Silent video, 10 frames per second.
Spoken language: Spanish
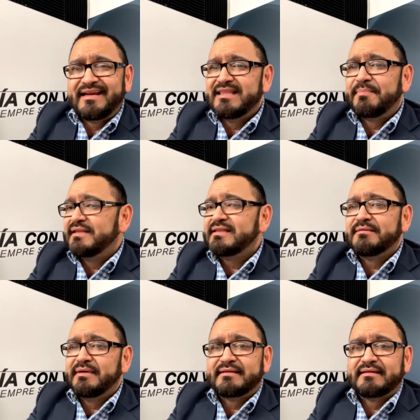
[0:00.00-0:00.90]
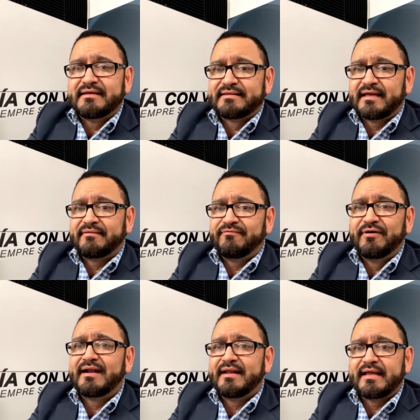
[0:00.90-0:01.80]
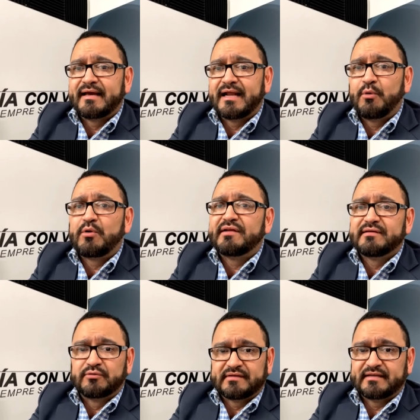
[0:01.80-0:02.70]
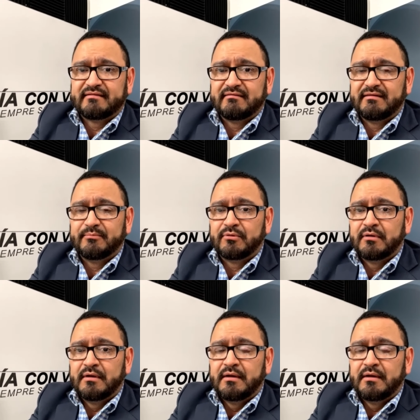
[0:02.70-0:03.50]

al aire independientemente de estar fuera de Nicaragua y con las circunstancias que vivimos.